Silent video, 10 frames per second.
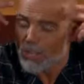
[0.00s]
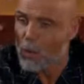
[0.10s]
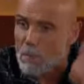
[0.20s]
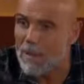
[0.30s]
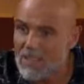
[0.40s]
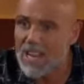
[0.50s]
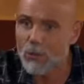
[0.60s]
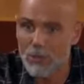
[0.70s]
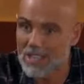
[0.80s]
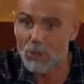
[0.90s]
que estoy
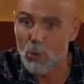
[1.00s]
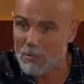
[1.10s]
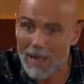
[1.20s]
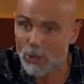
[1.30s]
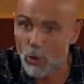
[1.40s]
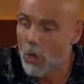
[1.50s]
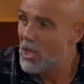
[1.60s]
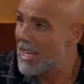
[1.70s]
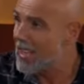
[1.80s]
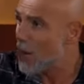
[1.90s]
pensando es en tu hermano
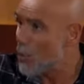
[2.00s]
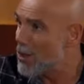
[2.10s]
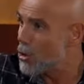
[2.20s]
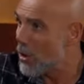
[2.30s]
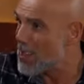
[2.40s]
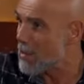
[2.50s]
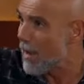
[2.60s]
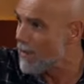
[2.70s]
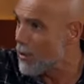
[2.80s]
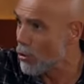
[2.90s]
y en el juicio de ese
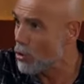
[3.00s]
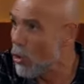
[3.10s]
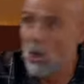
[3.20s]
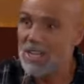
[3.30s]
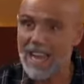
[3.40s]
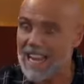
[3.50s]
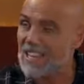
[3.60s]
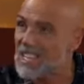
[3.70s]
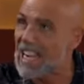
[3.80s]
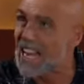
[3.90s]
mafioso que
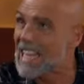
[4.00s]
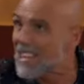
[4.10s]
casi le